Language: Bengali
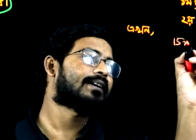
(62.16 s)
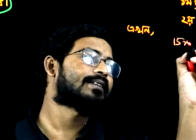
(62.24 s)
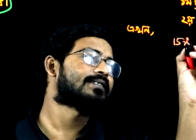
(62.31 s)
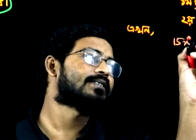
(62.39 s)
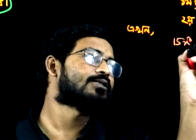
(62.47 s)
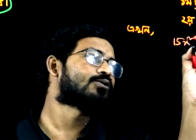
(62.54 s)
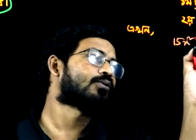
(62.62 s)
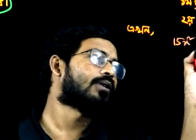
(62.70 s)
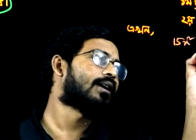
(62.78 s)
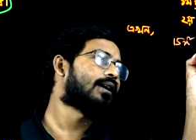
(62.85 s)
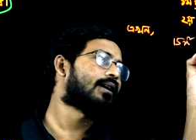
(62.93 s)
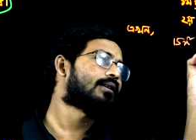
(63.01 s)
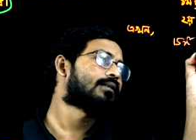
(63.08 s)
x
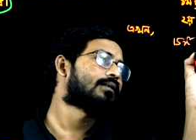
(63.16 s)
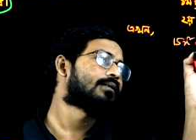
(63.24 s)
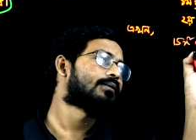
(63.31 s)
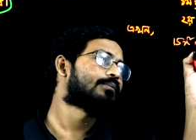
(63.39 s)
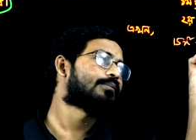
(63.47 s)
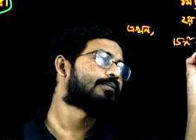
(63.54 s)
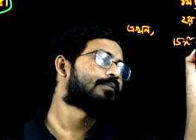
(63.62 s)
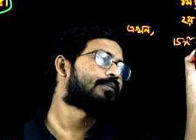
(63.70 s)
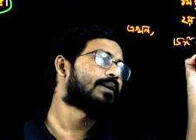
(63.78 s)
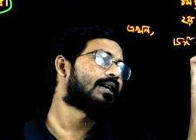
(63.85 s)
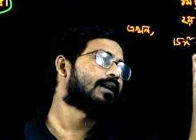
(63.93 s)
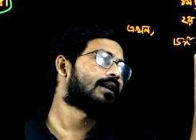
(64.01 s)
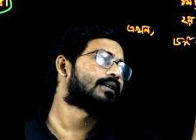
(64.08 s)
স্কোয়ার
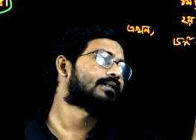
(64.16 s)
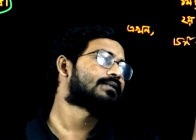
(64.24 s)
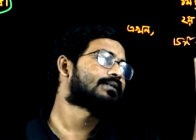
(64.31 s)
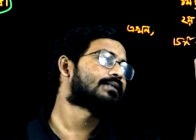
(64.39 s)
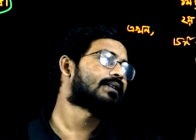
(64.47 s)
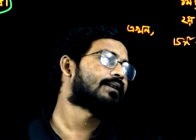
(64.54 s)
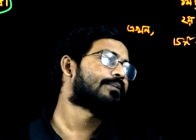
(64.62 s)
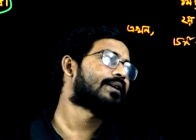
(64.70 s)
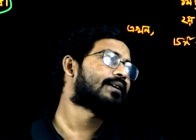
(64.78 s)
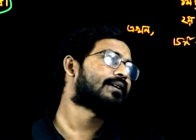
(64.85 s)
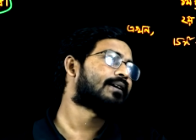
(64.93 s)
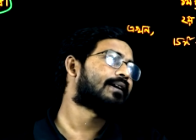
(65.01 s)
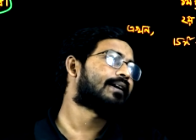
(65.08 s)
প্লাস
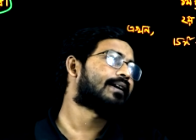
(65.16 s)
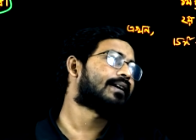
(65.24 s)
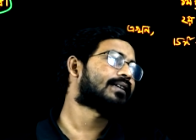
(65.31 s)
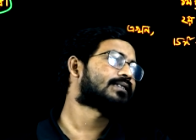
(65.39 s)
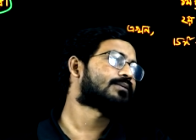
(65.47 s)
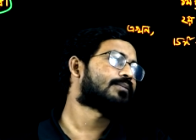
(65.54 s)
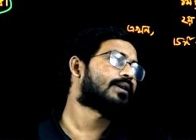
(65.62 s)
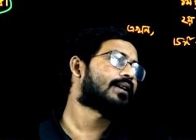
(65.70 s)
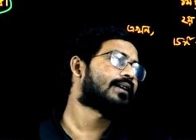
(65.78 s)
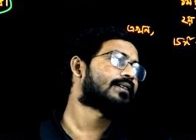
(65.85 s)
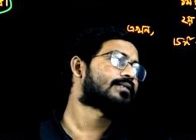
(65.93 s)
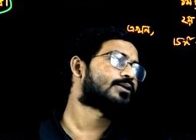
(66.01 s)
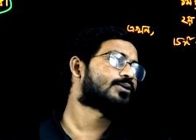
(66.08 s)
সেভেন এক্স
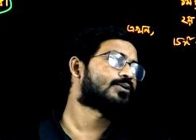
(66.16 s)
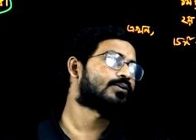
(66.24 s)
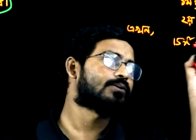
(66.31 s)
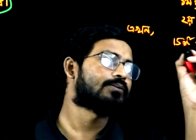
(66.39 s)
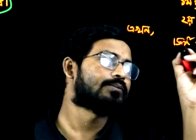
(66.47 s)
মাইনাস টু